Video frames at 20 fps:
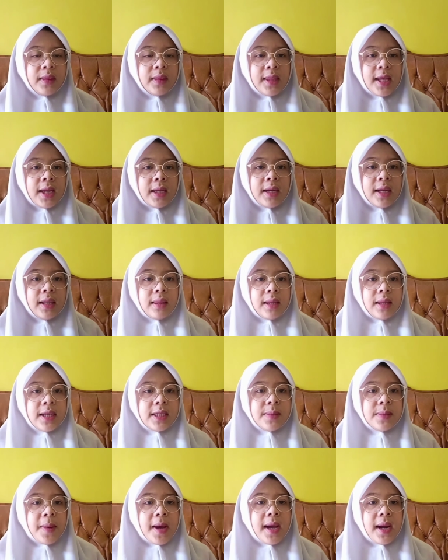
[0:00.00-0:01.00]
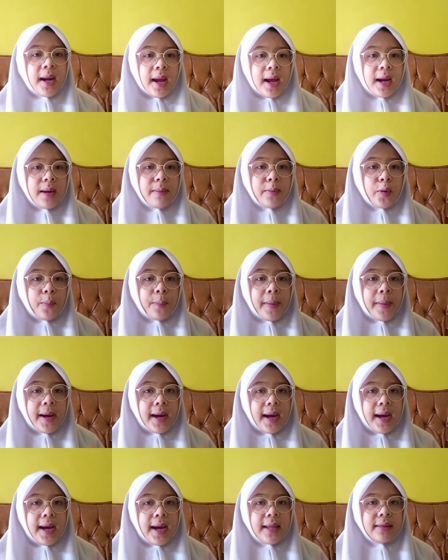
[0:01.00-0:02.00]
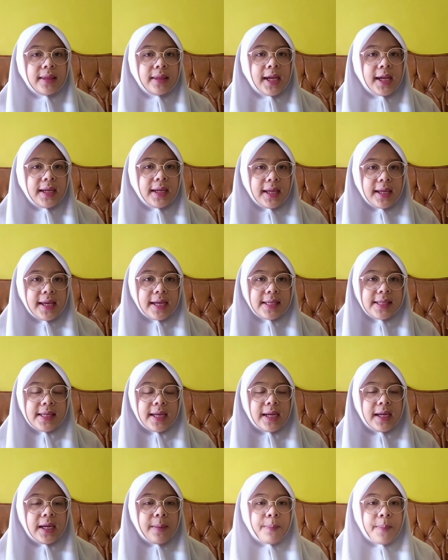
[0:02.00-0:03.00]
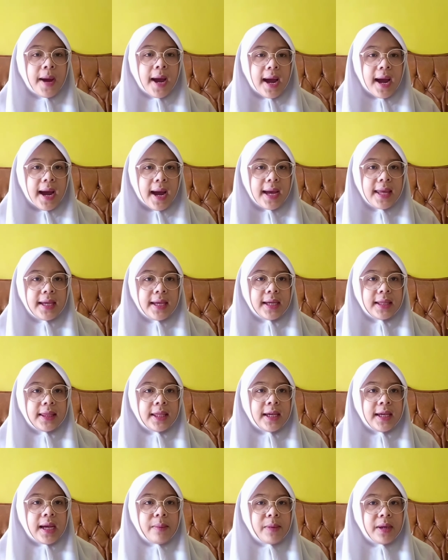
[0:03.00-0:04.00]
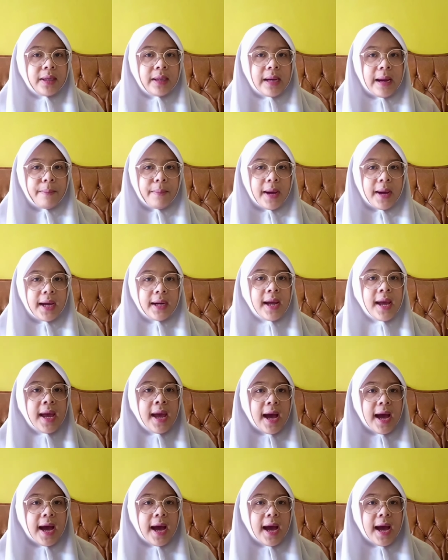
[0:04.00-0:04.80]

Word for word: Teknik transparan merupakan teknik yang sering dipakai ketika menggambar